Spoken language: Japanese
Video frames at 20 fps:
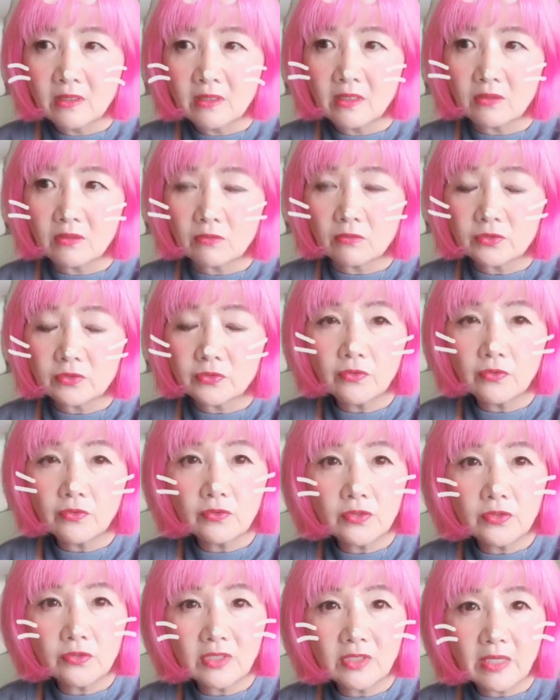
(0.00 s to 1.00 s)
あのそう
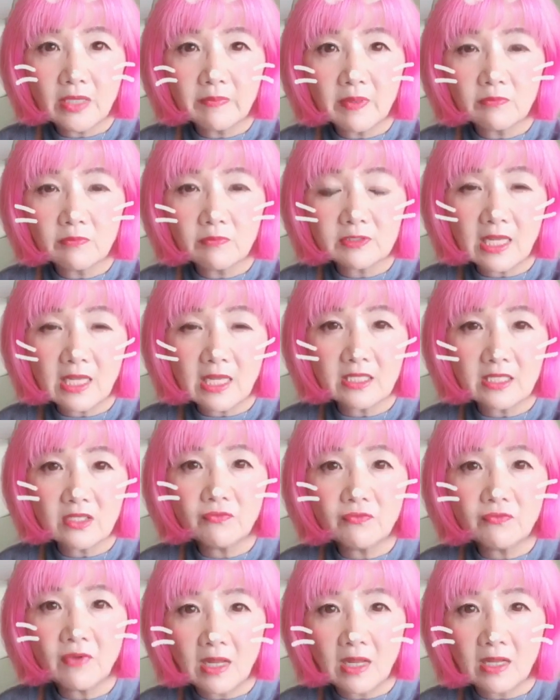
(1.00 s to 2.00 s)
いう現場も最
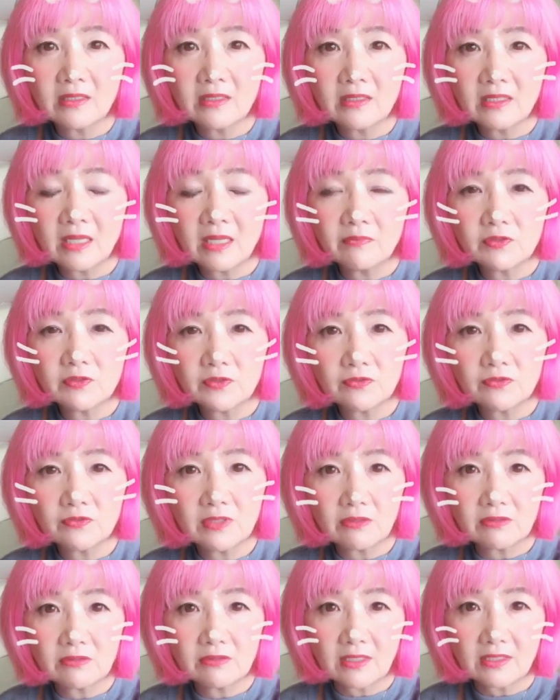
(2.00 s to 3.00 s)
近はだいぶ少な
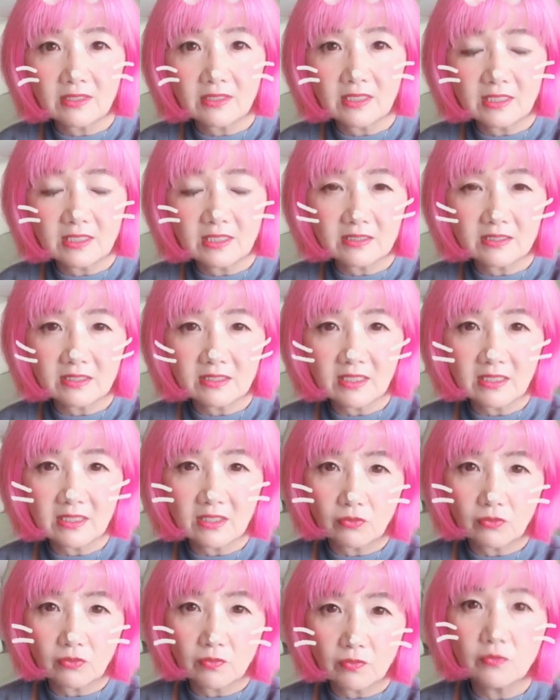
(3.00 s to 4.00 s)
くなってきたんじゃないか
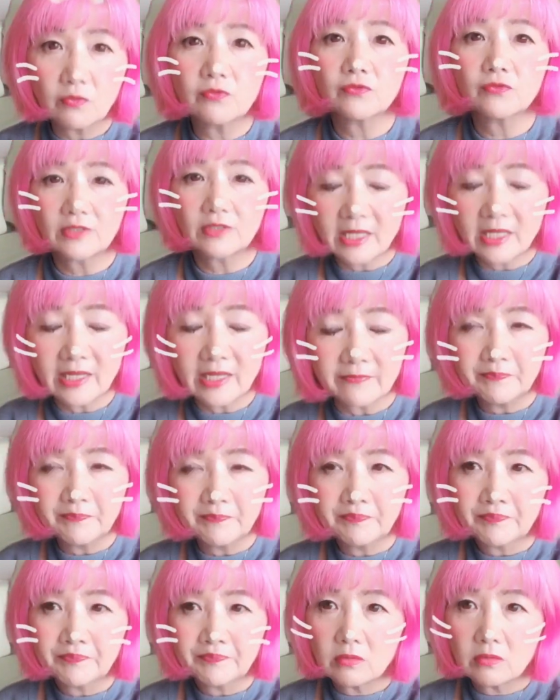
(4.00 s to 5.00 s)
と思うので
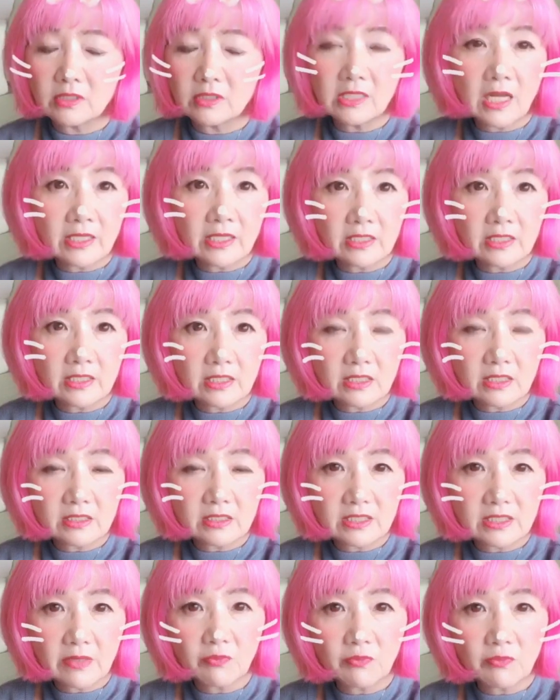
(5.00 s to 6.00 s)
依頼し
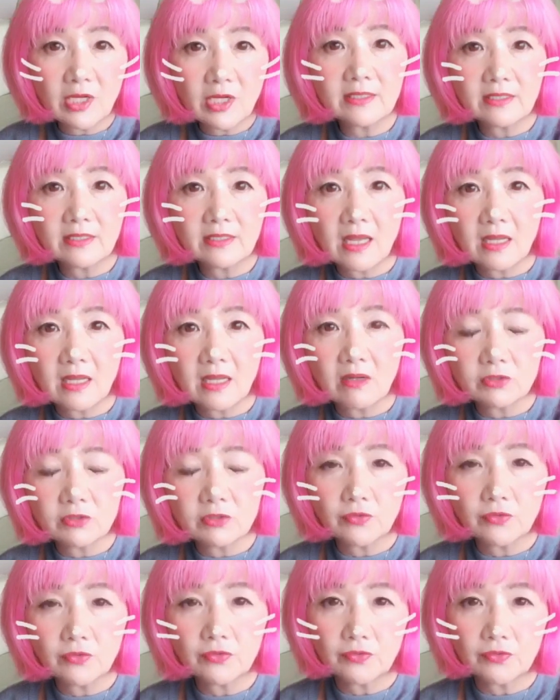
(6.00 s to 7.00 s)
てもらったお
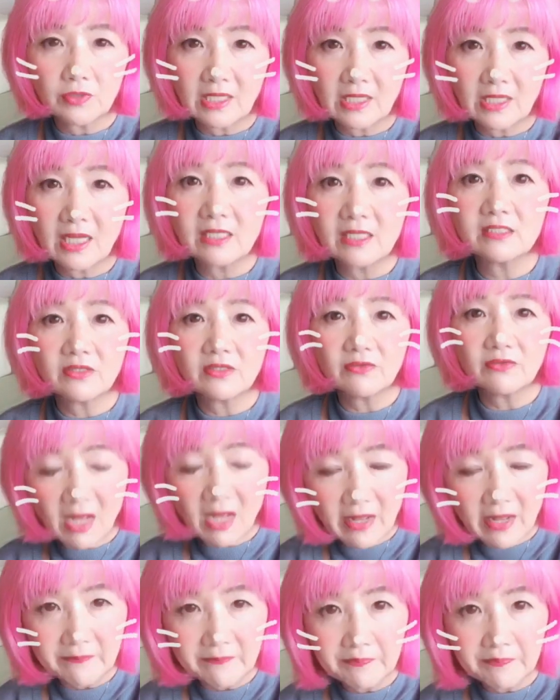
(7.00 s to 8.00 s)
仕事に関しては